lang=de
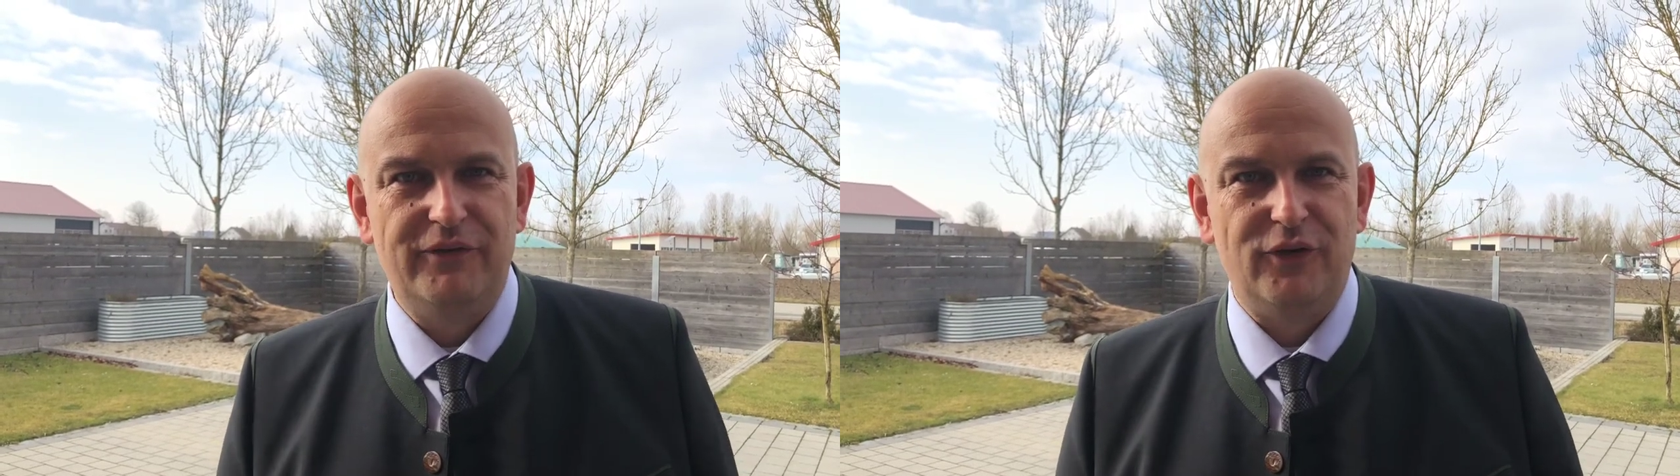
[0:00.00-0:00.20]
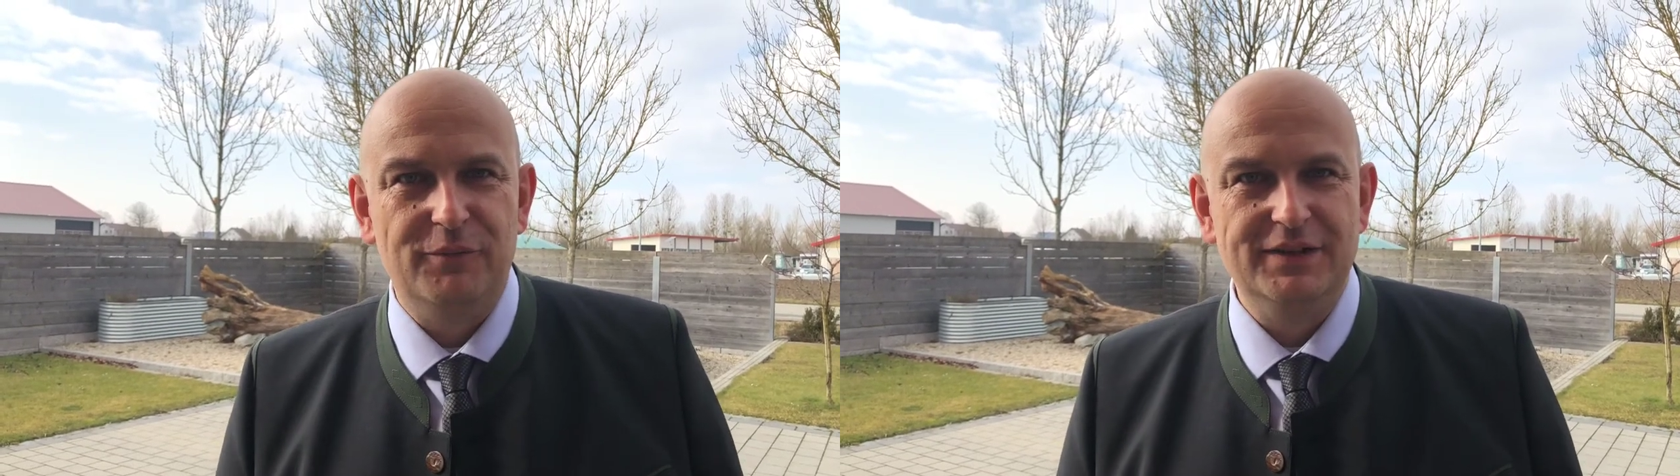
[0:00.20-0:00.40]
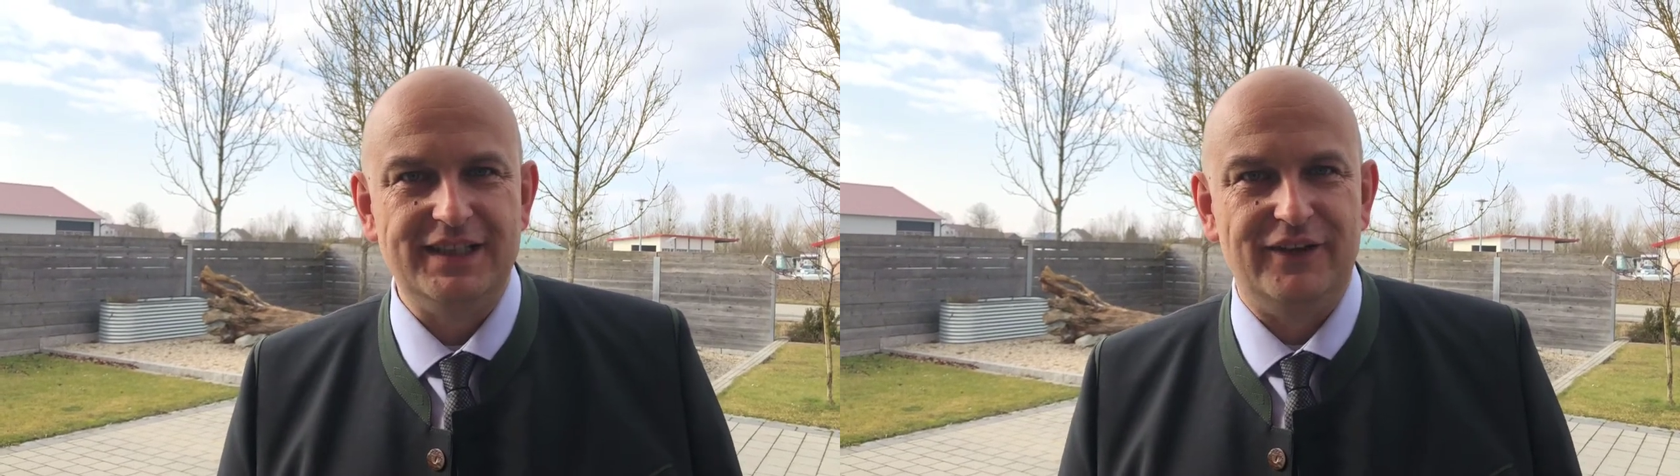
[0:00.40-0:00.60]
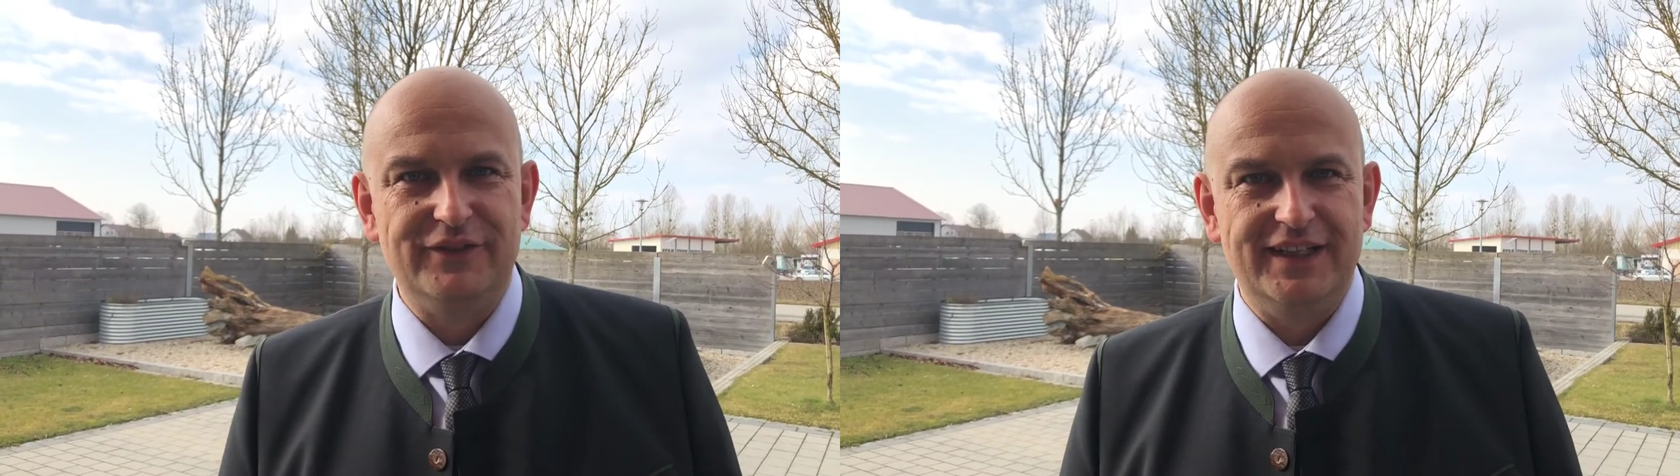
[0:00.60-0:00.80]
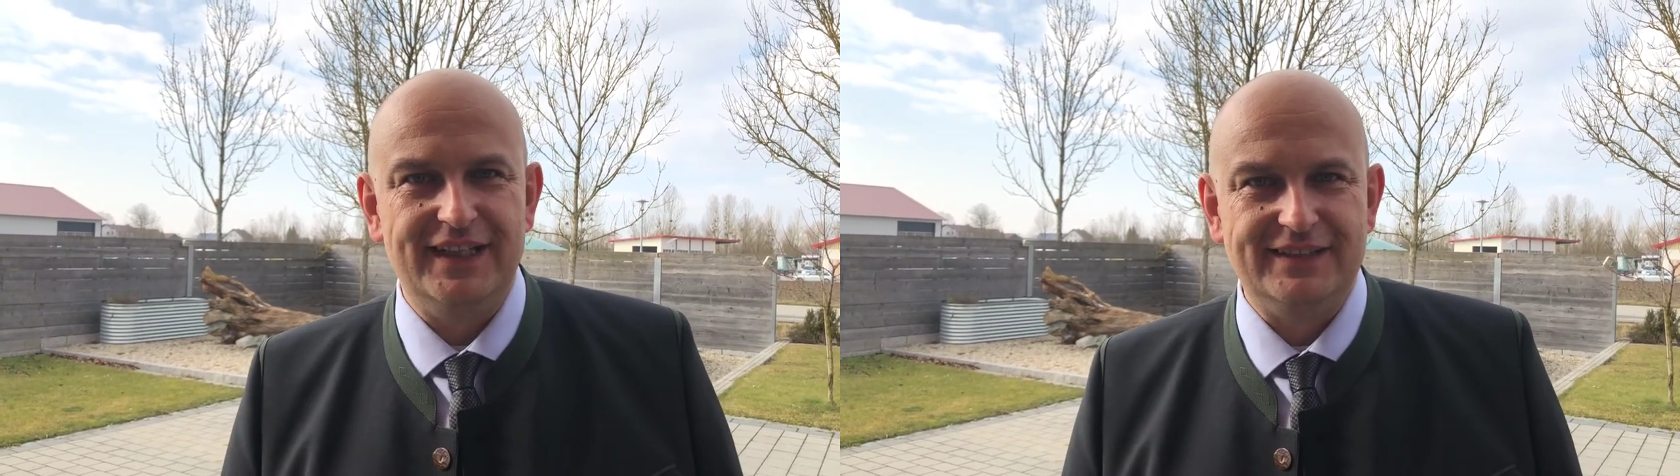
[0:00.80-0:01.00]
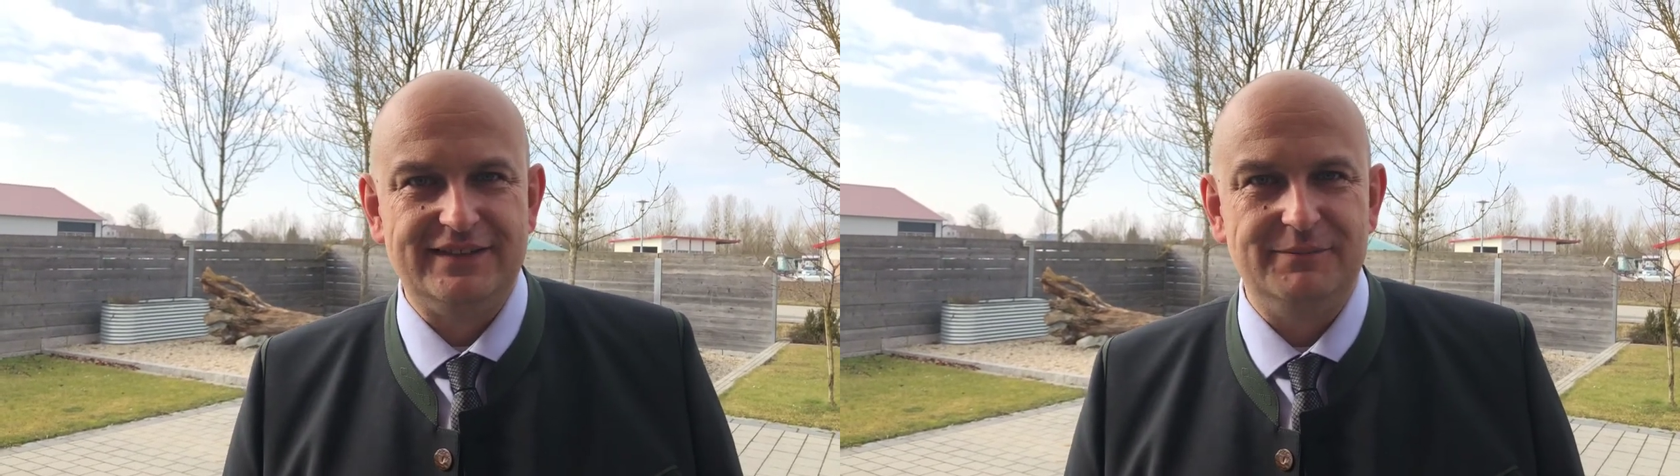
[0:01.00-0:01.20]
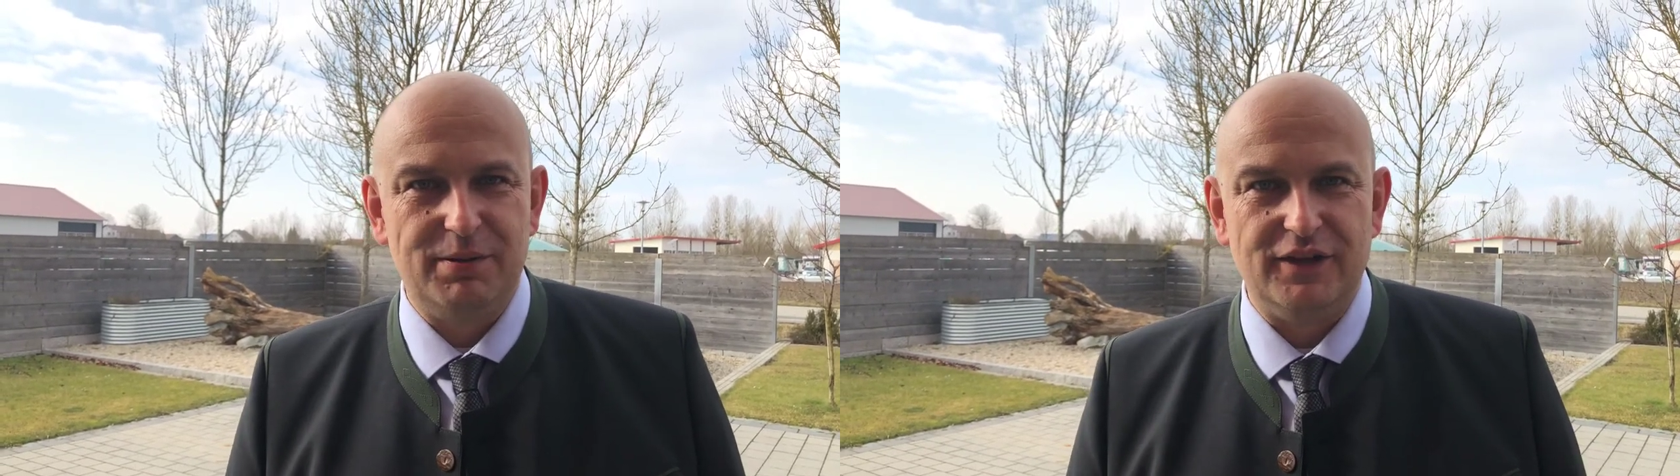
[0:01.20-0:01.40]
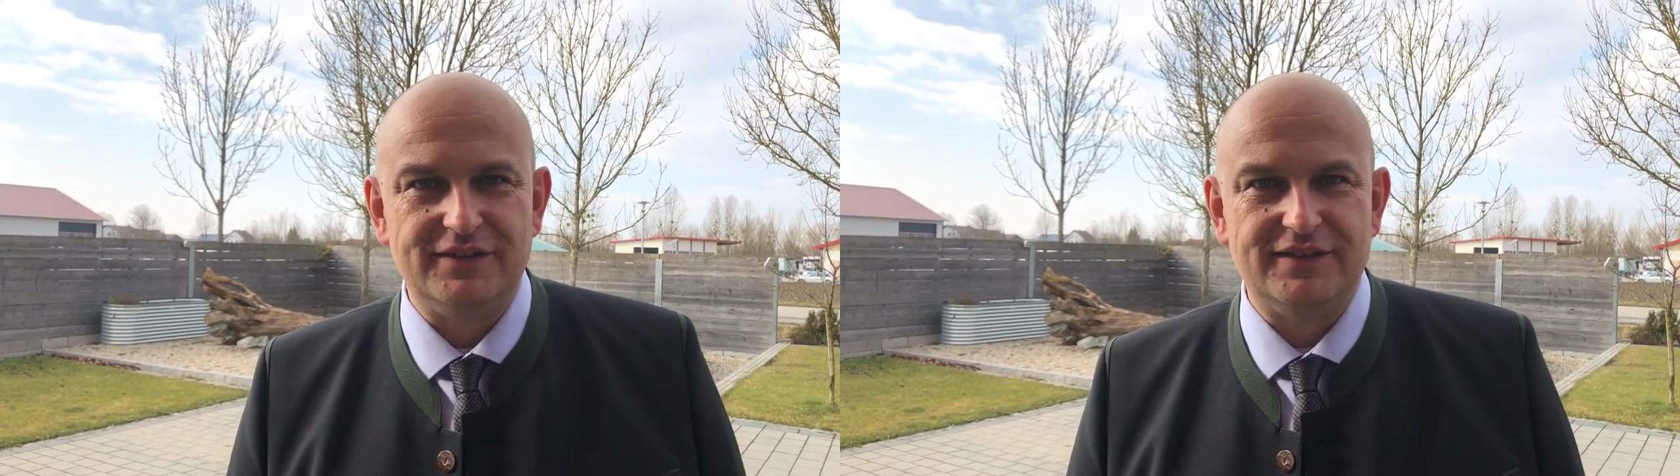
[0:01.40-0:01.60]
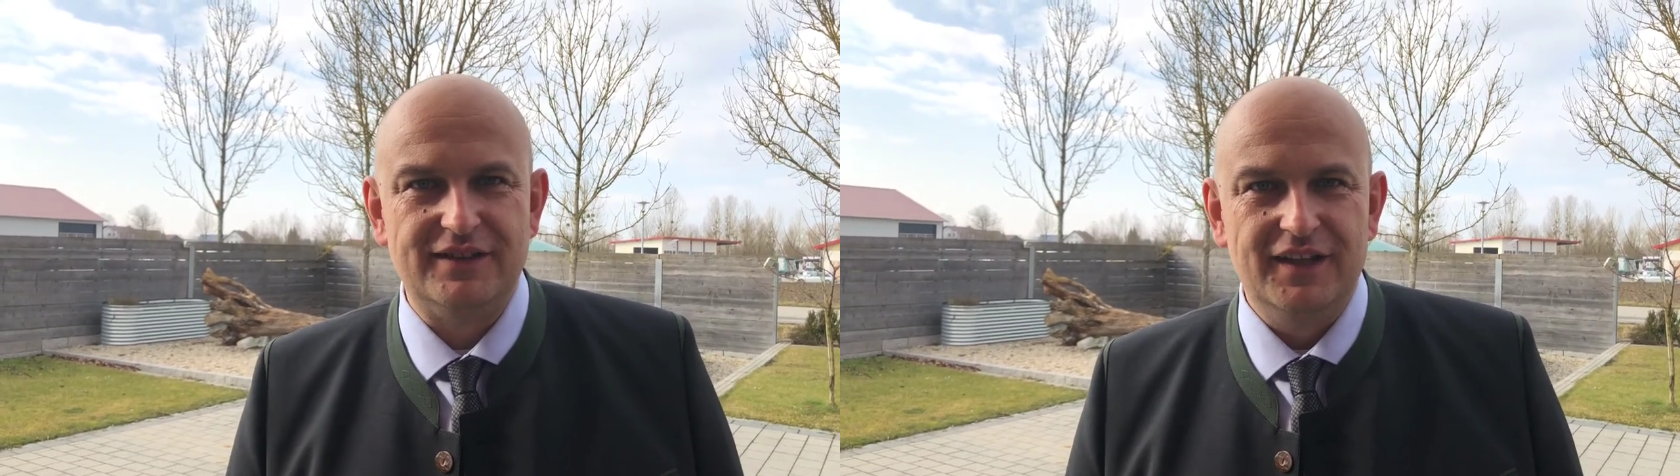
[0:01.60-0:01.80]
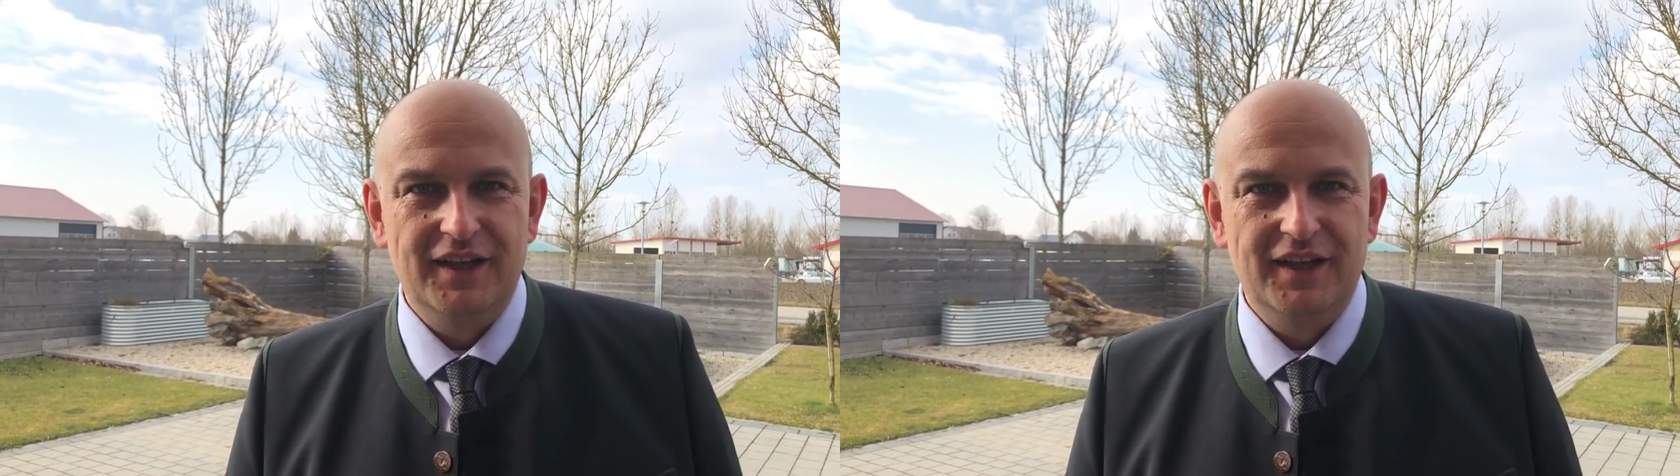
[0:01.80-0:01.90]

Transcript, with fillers: voll bis auf den letzten Platz.